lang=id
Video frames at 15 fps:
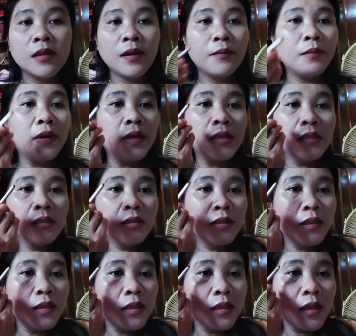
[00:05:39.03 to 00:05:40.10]
tambahin
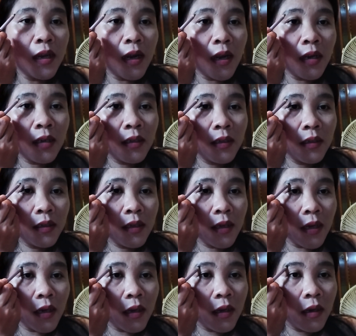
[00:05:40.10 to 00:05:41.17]
sini yang
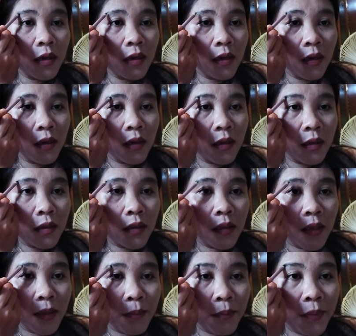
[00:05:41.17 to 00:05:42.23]
agak
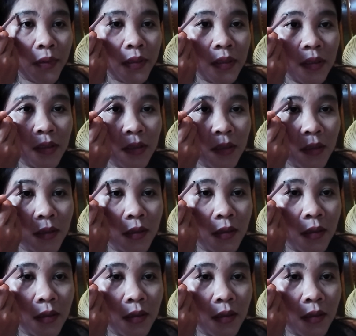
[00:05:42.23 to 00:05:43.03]
tipis